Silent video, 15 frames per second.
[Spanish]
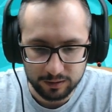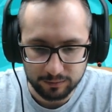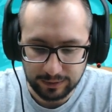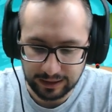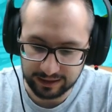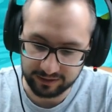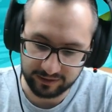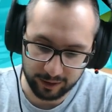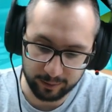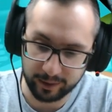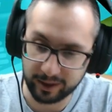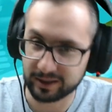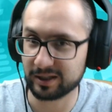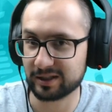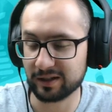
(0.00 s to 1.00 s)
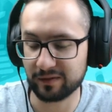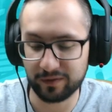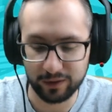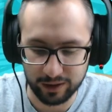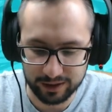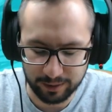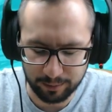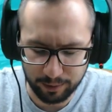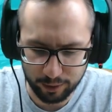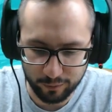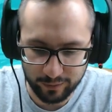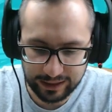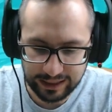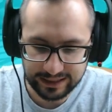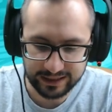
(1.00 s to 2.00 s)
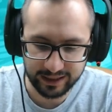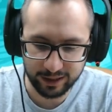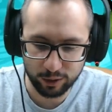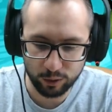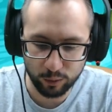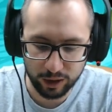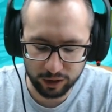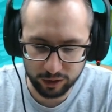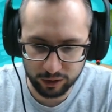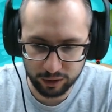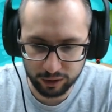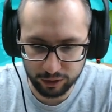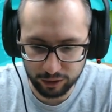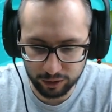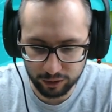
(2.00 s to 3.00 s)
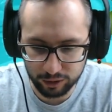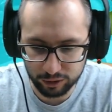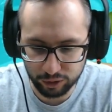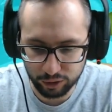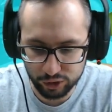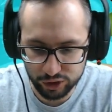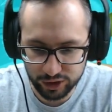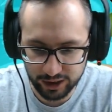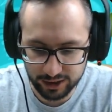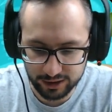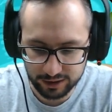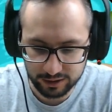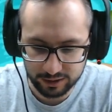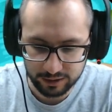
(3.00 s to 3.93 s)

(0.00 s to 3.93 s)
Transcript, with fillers: Balanceado para este desafío, ¿eh? tampoco vayáis aquí a jugarlo todos los días.